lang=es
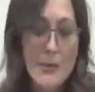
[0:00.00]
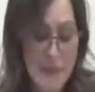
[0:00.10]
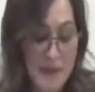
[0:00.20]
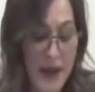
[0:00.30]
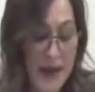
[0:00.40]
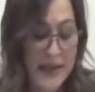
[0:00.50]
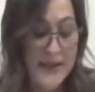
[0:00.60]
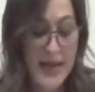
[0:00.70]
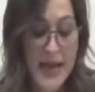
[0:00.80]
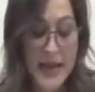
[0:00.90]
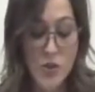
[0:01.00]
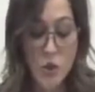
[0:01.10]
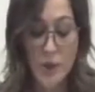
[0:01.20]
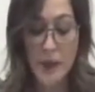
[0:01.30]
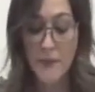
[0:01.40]
Me parece
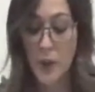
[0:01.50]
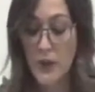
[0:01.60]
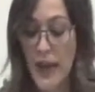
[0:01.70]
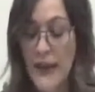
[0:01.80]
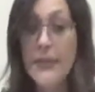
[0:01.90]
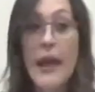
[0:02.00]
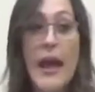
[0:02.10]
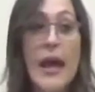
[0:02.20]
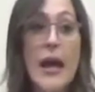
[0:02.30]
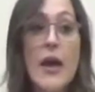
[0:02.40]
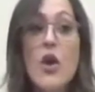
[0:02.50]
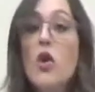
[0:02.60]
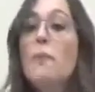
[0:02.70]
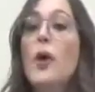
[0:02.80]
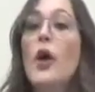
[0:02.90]
súper importante
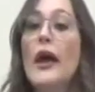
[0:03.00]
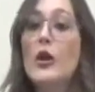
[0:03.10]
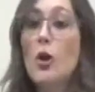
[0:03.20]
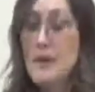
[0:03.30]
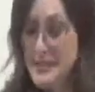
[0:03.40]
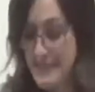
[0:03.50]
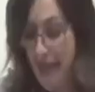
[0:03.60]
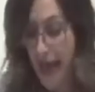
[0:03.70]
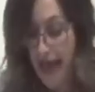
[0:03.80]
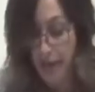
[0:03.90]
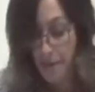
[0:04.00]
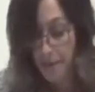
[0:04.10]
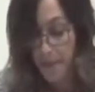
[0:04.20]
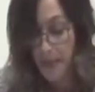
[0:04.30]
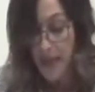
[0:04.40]
poder comenzar
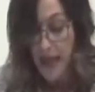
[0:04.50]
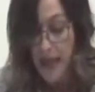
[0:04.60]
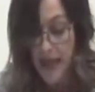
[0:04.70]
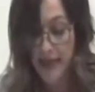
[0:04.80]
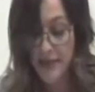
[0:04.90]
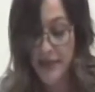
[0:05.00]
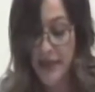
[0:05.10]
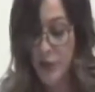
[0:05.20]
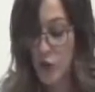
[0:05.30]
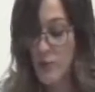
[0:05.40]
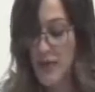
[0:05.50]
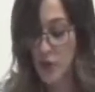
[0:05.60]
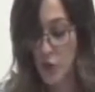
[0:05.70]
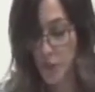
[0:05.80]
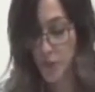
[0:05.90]
eliminando un mito